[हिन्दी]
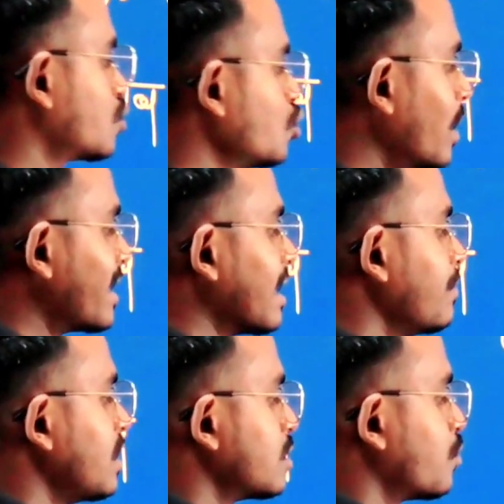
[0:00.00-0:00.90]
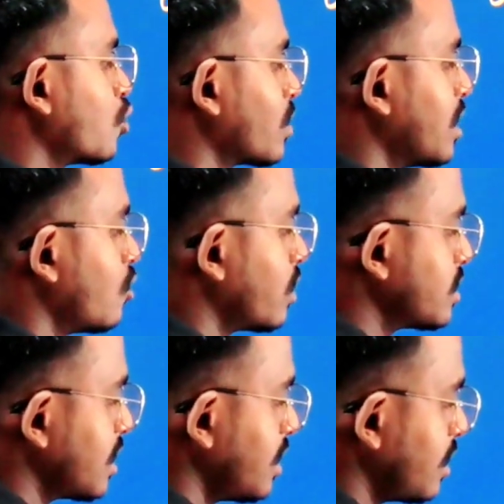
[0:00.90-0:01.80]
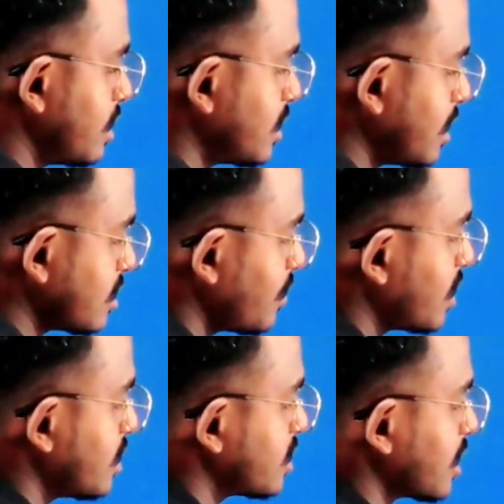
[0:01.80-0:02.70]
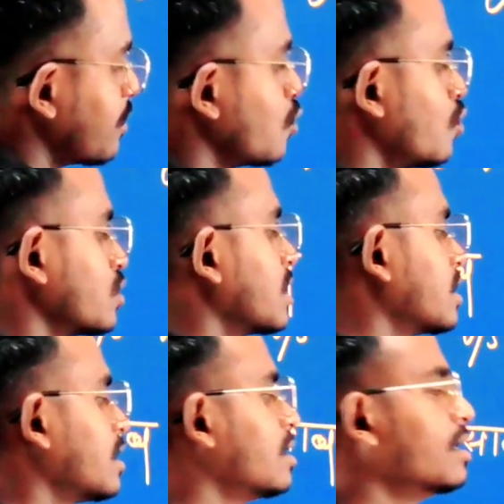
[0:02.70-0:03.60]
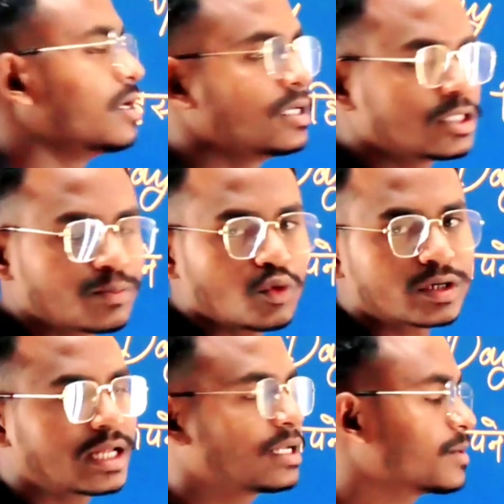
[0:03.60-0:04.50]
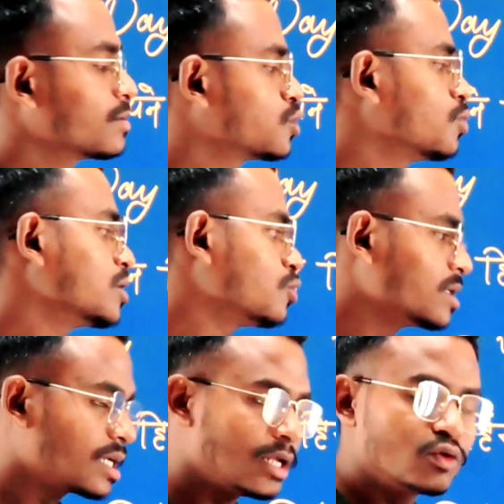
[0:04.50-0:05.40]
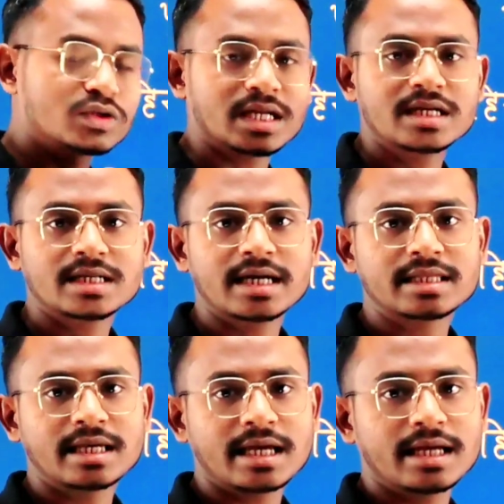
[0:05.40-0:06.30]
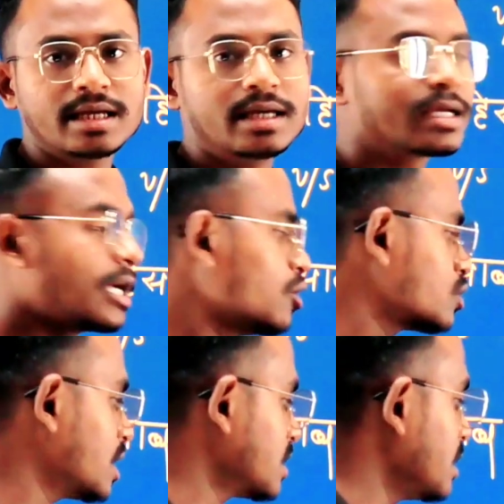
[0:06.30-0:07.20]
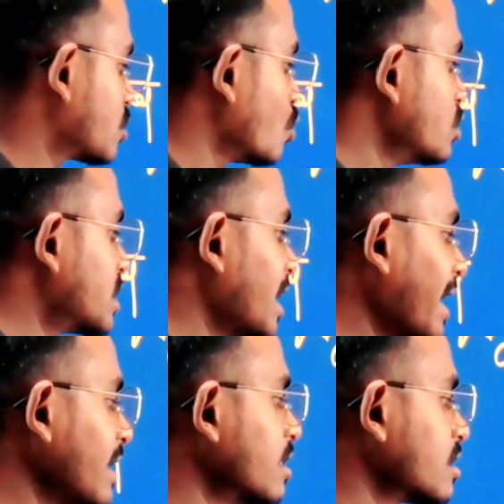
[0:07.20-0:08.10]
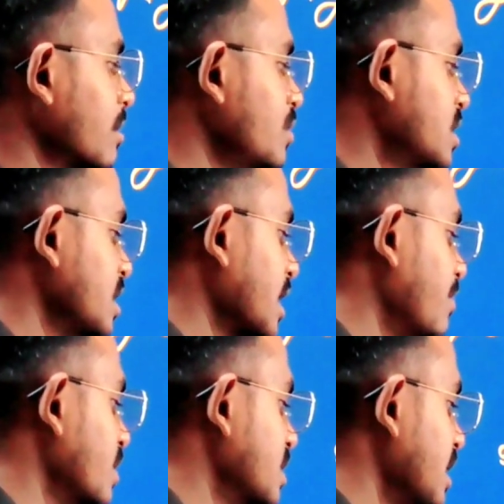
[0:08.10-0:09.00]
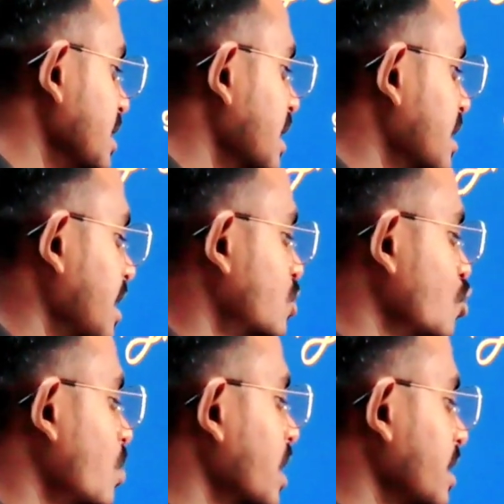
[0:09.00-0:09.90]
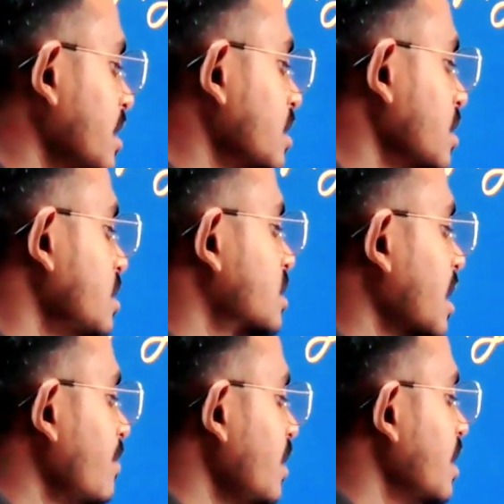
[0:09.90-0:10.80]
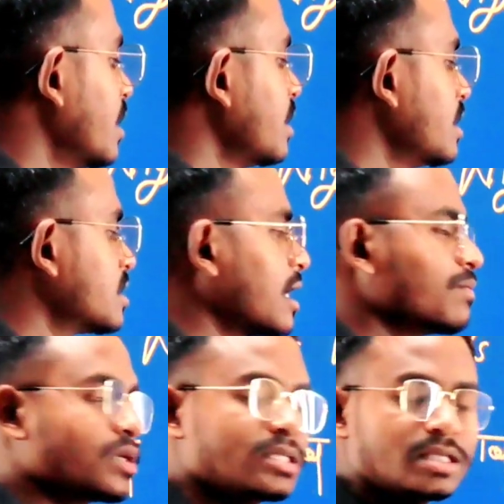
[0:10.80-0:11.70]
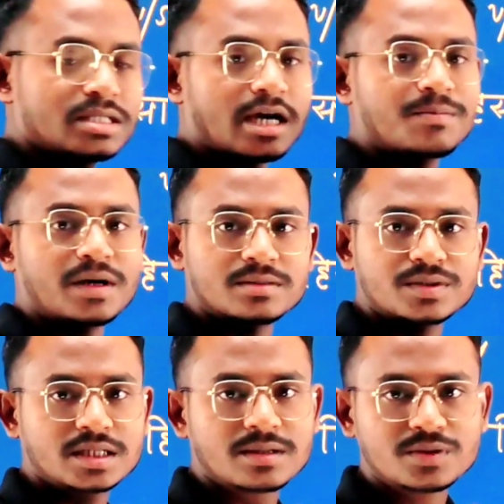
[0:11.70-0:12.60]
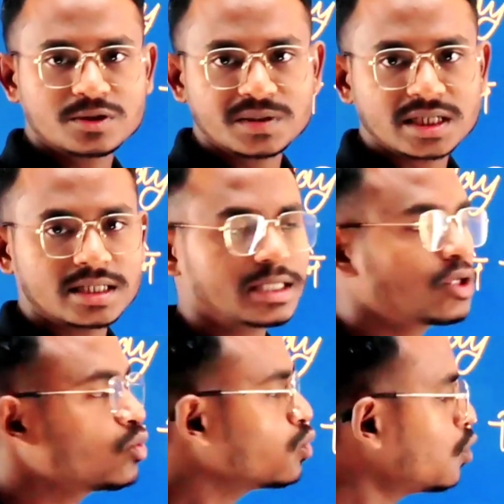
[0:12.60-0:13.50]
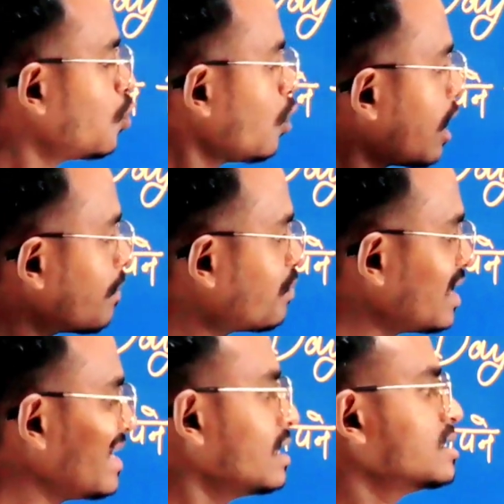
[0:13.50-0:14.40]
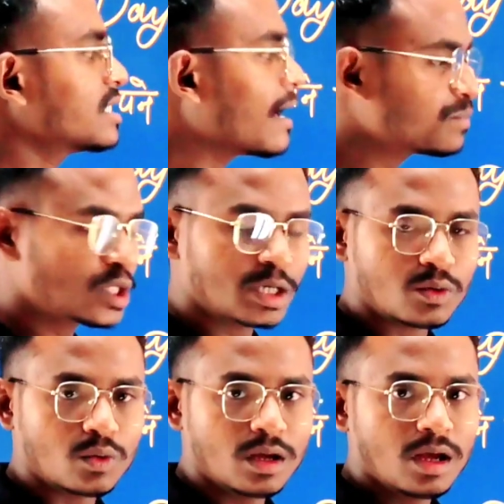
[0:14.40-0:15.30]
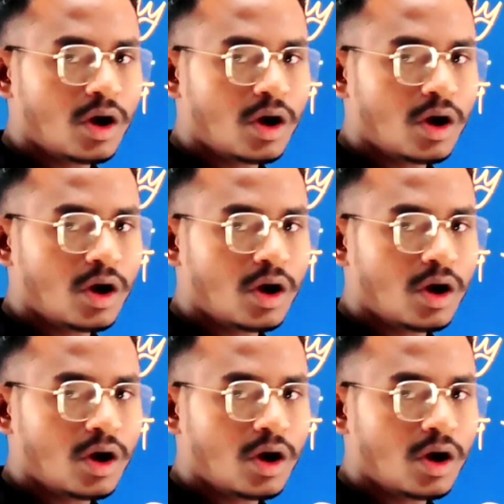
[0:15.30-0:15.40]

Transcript: सुबह टाइम में स्पोर्ट वाले लोग हैं जाहिर से बात है इस टाइम में उन लोग ज़्यादातर स्पोर्ट खेलने मतलब सुबह सुबह कई लोग चले जाते हैं कई लोग जैसे स्कूल से आए तब इसी टाइम में चले जाते हैं सुबह के इस टाइम में या शाम के इसी चार पाँच बजे के बीच में चले जाते तो उन लोग अपने हिसाब से करो